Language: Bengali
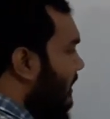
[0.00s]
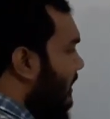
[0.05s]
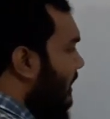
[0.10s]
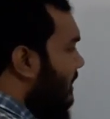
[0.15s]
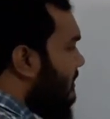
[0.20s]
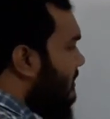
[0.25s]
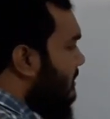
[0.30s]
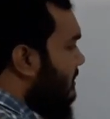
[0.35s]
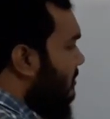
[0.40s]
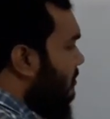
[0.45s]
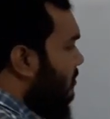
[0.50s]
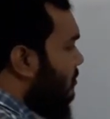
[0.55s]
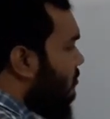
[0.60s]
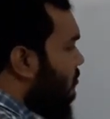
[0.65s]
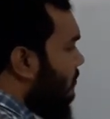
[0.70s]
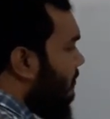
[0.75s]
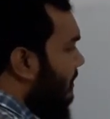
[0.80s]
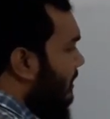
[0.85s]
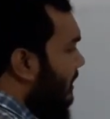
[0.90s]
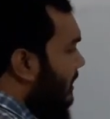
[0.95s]
এস ইজ ইকোয়াস
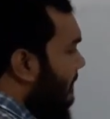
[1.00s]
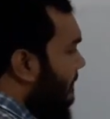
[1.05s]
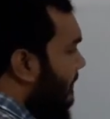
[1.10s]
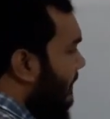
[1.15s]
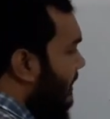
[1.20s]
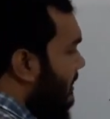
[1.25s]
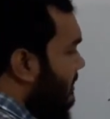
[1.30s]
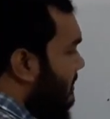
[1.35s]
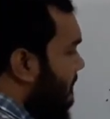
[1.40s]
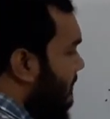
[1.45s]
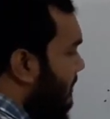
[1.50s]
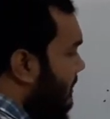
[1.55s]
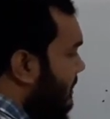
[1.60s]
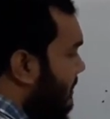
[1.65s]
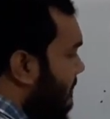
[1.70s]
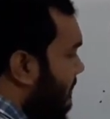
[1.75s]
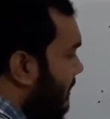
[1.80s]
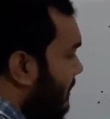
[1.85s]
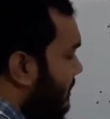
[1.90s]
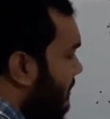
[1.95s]
টু ভি প্লাস ভি
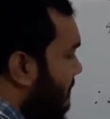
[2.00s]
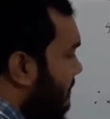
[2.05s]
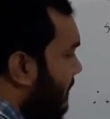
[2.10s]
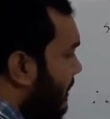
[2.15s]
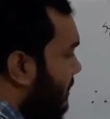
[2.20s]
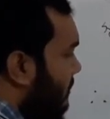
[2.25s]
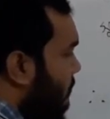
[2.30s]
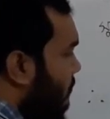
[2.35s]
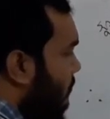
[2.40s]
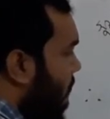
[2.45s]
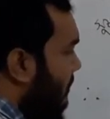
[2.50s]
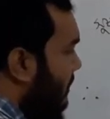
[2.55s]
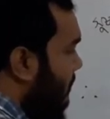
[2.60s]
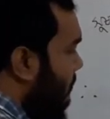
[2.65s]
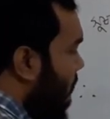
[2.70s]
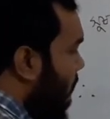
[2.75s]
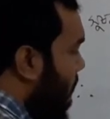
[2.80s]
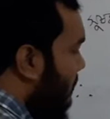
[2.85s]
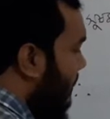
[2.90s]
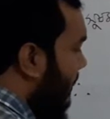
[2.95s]
ডিভাইডেড বাই টু
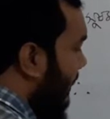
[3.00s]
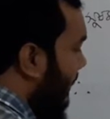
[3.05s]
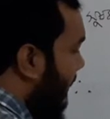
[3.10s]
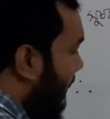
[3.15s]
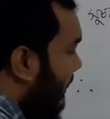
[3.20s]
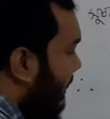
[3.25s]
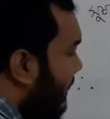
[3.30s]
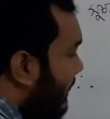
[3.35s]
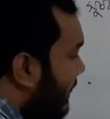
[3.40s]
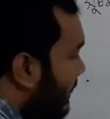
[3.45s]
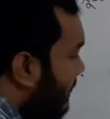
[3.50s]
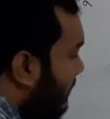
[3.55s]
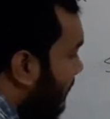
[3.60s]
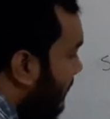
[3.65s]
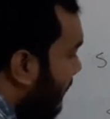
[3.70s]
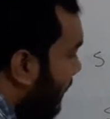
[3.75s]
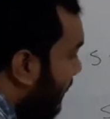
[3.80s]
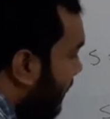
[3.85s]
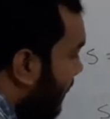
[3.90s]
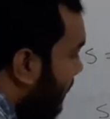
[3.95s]
ইন্টু টি
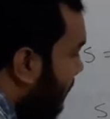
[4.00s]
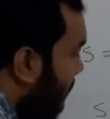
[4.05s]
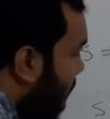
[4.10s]
তাহলে এখানে